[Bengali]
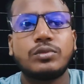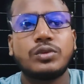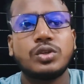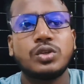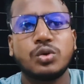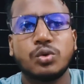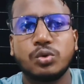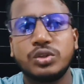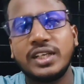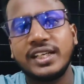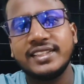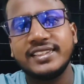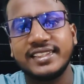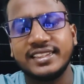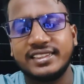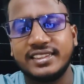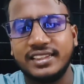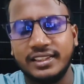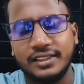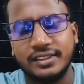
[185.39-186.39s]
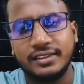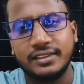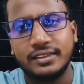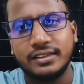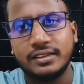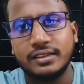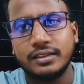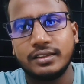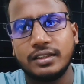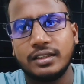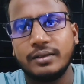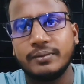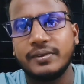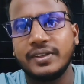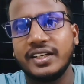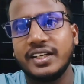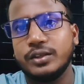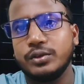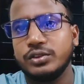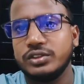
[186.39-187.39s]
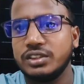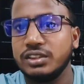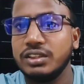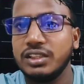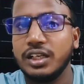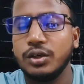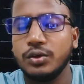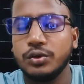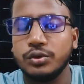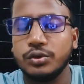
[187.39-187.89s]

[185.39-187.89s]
কোথায় যাচ্ছে আপনারা একটু চিন্তা করুন